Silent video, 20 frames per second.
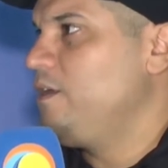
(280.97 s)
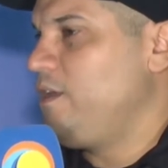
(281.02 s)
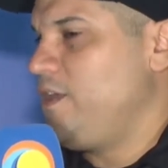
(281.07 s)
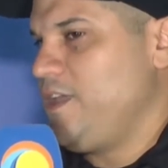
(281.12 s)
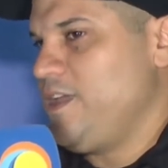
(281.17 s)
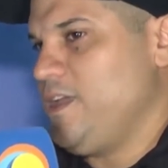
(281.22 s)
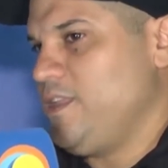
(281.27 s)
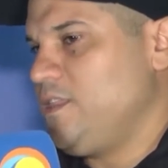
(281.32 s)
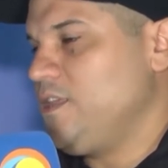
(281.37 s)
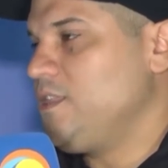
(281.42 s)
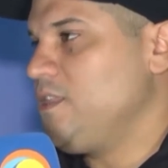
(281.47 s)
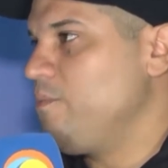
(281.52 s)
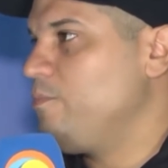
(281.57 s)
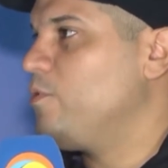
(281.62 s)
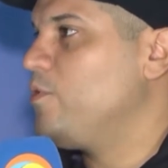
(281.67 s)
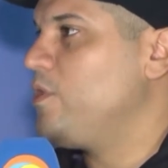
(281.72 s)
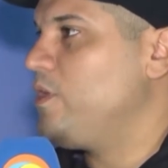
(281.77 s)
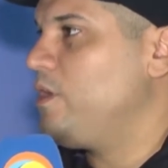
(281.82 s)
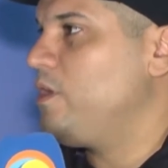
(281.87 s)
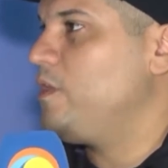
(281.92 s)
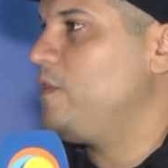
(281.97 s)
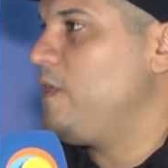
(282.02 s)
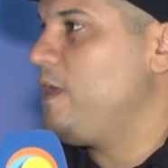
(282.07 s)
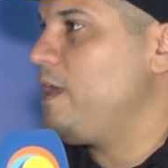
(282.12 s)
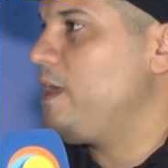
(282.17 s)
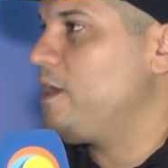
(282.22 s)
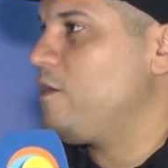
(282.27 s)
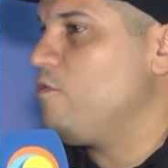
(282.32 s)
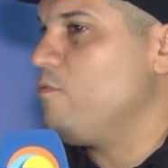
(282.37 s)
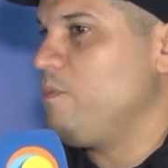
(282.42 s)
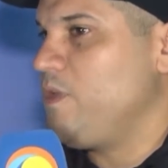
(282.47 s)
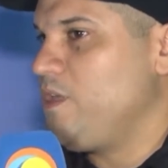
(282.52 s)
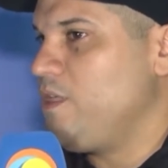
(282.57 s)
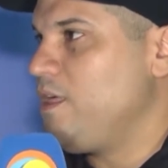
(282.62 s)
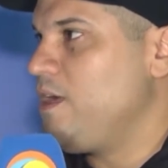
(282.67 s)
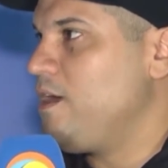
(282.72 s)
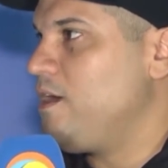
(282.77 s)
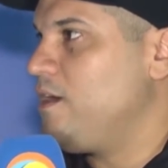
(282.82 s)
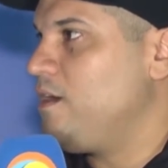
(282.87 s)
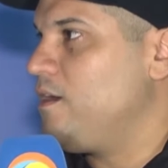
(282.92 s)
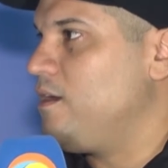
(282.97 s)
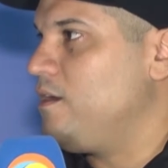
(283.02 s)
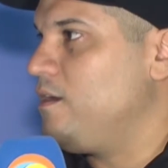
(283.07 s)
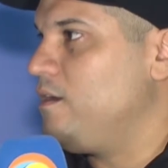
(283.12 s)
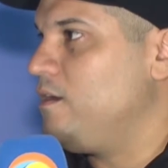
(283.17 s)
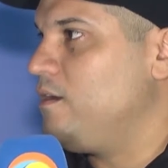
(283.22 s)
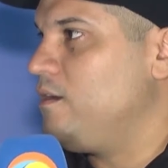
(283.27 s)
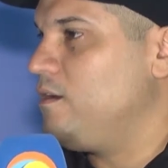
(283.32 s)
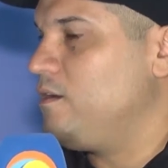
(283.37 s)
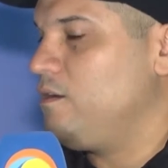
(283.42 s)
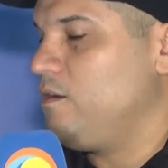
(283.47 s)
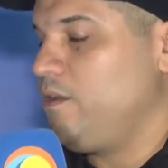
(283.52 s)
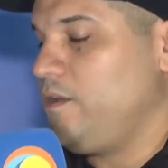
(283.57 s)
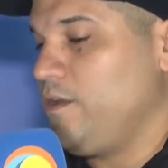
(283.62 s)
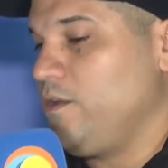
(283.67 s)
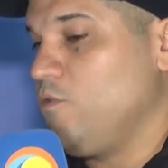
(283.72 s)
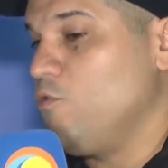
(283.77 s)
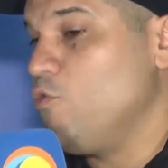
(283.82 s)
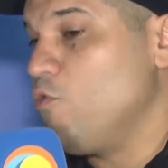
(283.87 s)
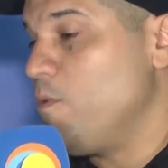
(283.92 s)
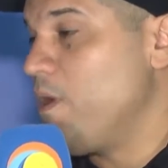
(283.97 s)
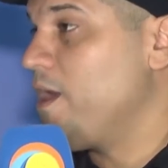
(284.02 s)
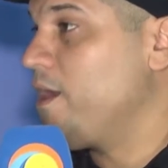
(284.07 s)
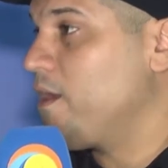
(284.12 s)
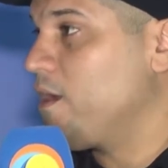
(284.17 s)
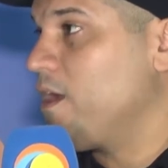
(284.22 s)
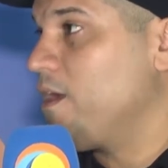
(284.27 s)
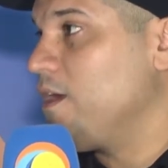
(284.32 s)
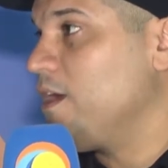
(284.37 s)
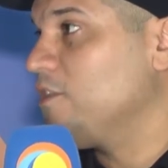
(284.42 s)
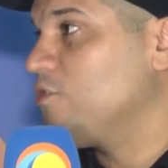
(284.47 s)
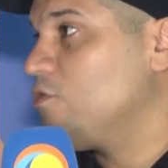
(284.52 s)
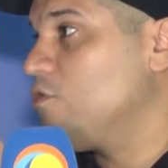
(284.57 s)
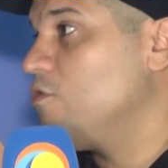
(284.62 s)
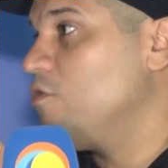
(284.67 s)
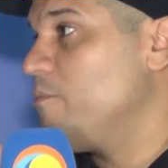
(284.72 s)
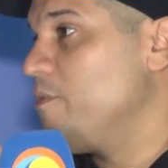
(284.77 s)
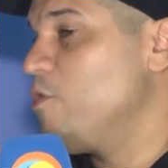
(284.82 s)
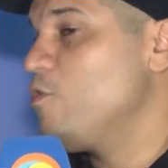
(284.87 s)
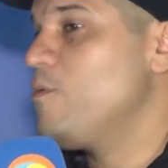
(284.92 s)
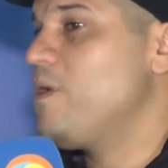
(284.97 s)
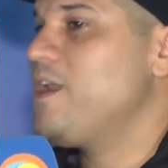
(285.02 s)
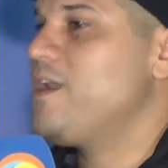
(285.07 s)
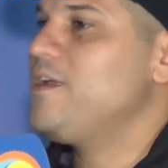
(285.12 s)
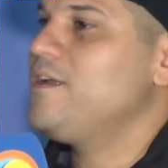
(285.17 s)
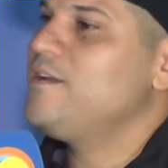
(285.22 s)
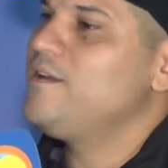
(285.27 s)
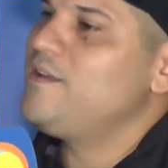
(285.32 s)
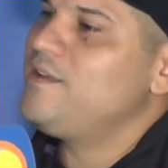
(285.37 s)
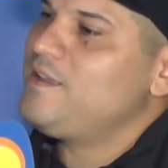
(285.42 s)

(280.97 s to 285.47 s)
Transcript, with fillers: en este tipo de, comida urbana, gastronomía urbana,